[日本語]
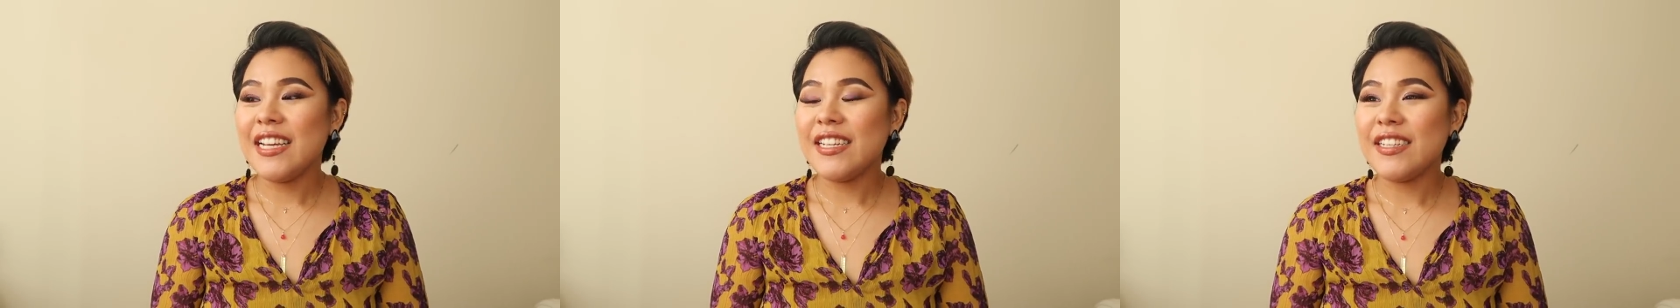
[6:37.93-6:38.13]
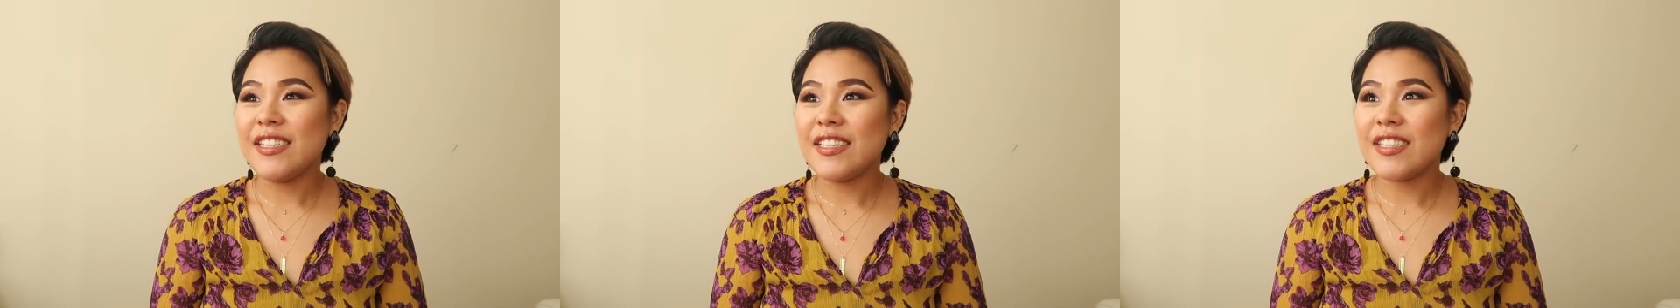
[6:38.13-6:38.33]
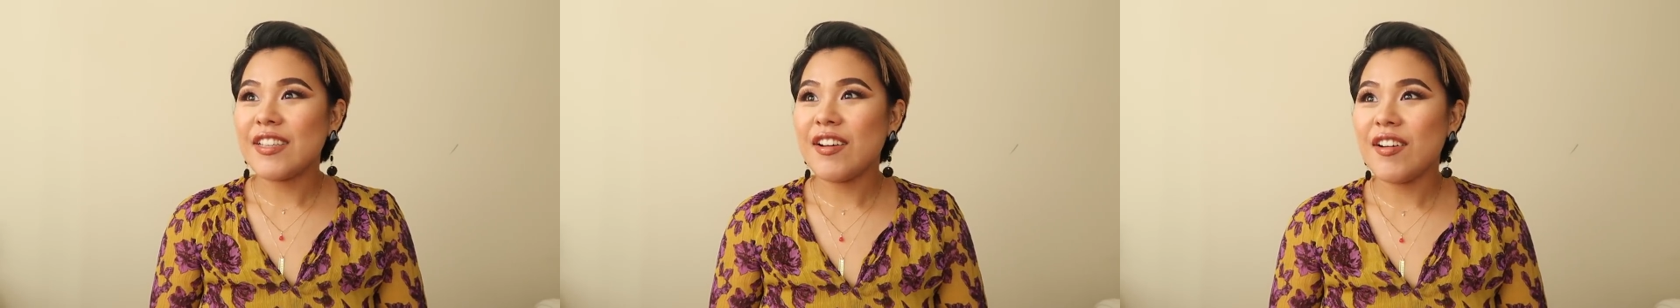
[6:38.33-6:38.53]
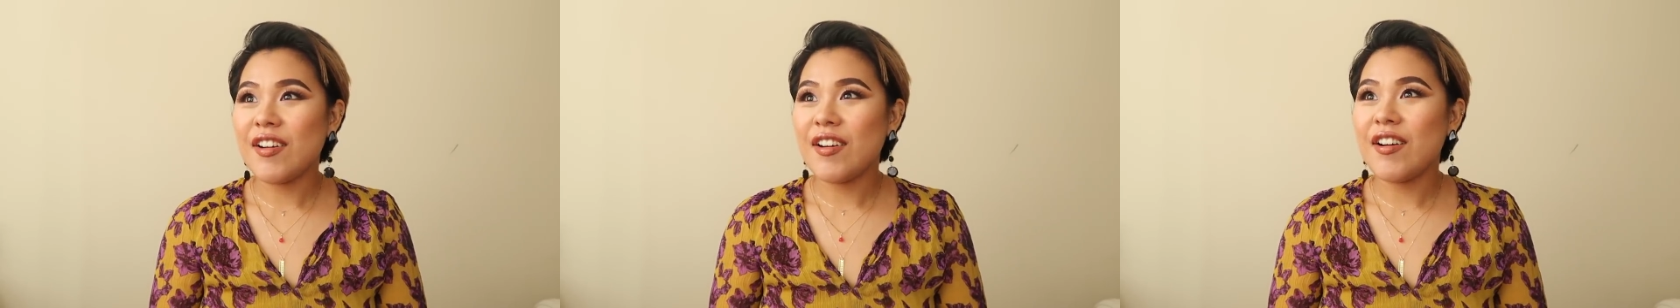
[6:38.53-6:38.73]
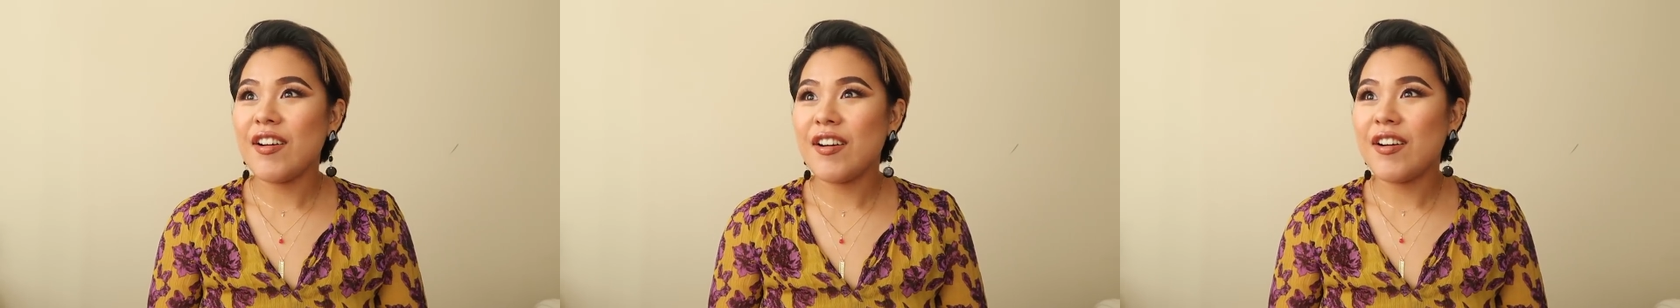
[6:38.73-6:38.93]
うんと、
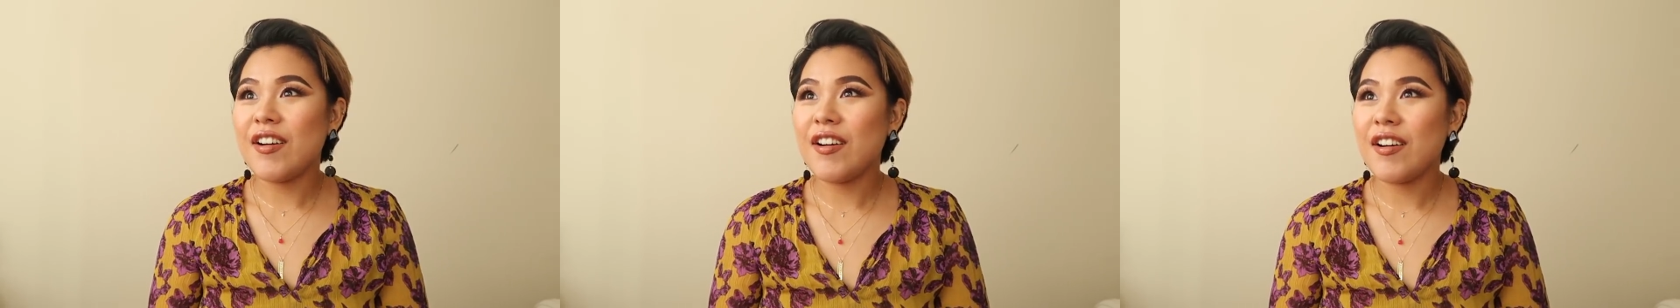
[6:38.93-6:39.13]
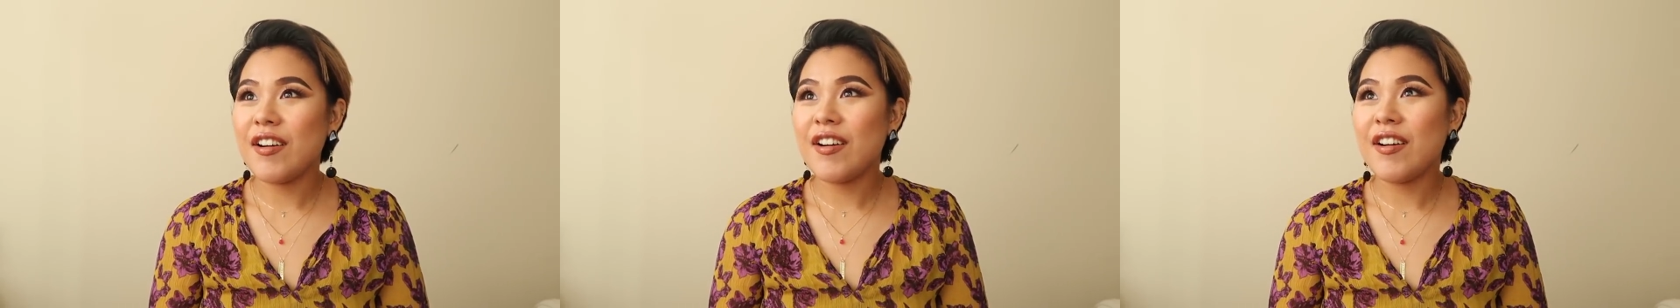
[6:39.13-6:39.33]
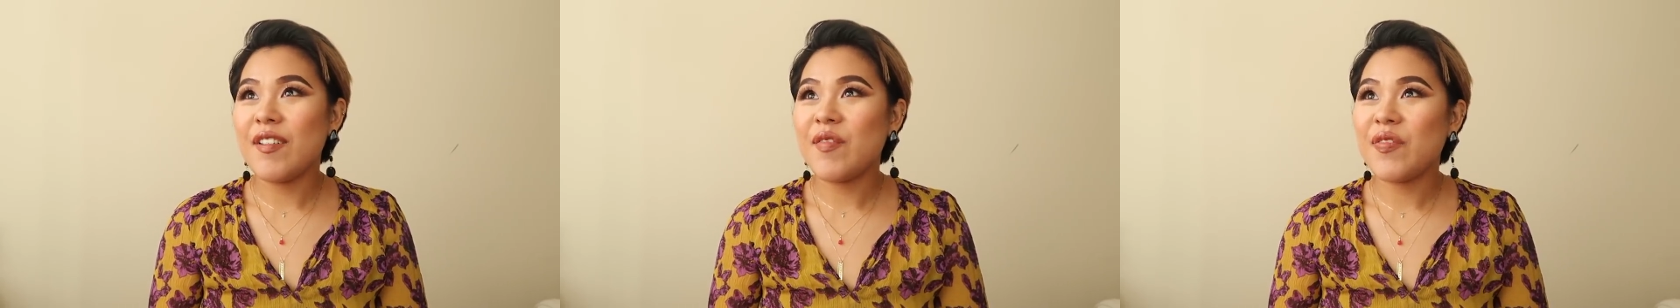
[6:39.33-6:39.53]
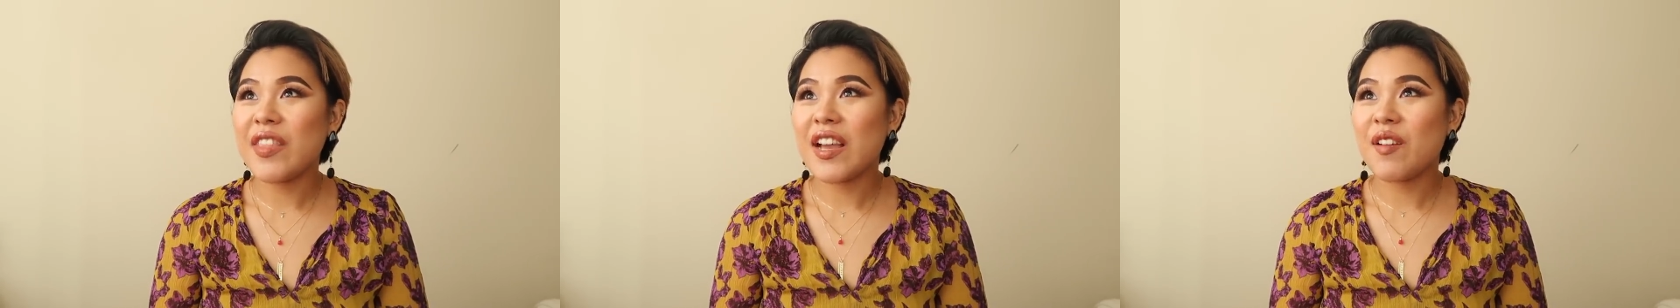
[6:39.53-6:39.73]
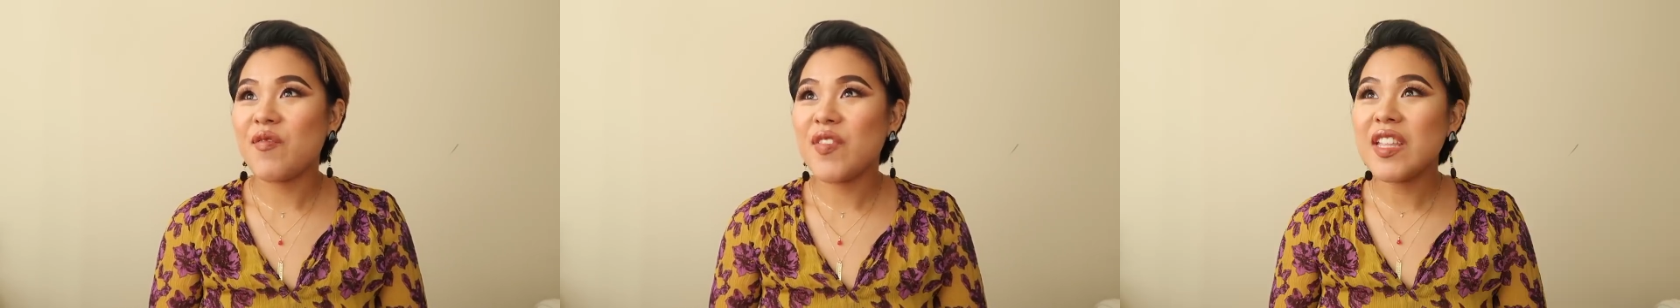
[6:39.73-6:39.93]
な
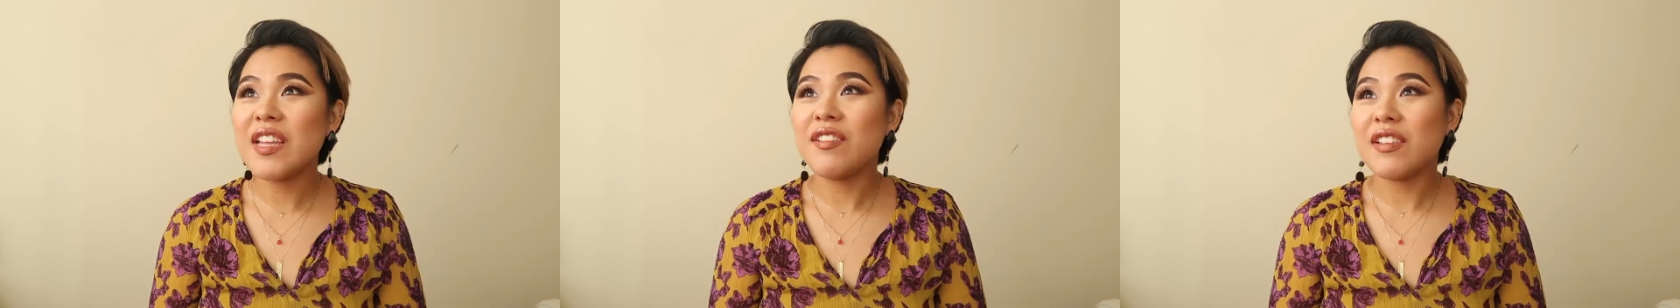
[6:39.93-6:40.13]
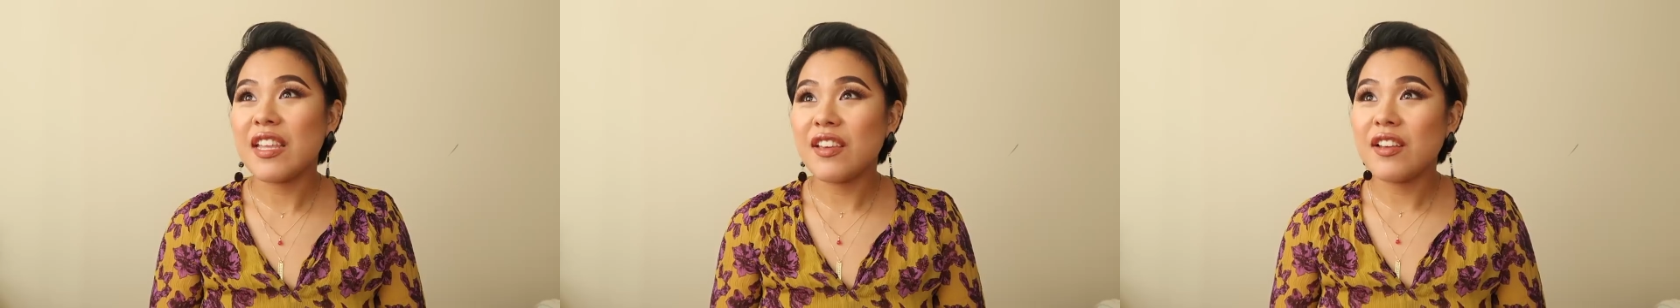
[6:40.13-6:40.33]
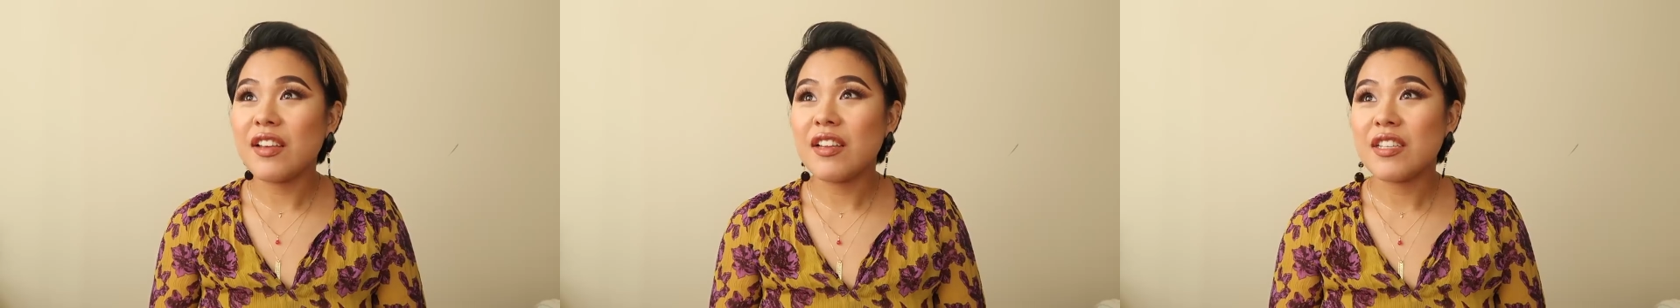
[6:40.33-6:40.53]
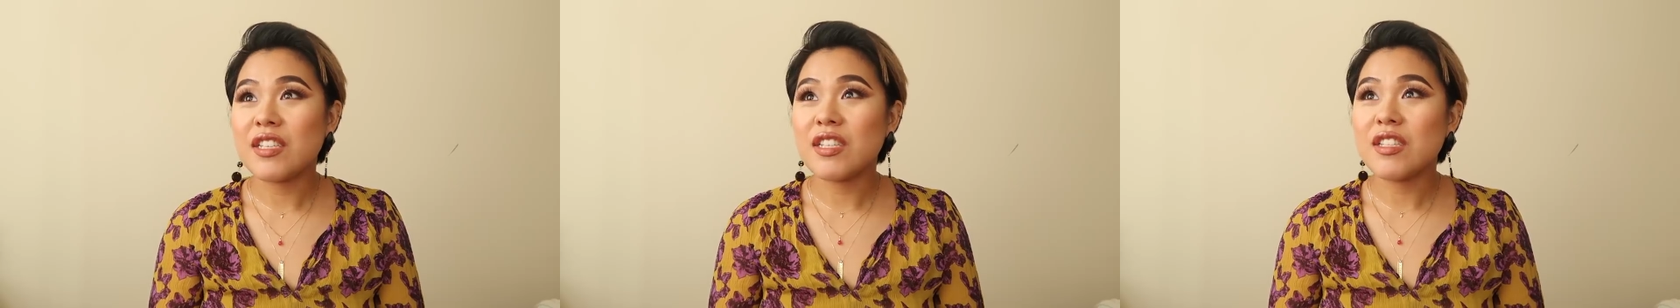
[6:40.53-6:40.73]
んかビデオで言う、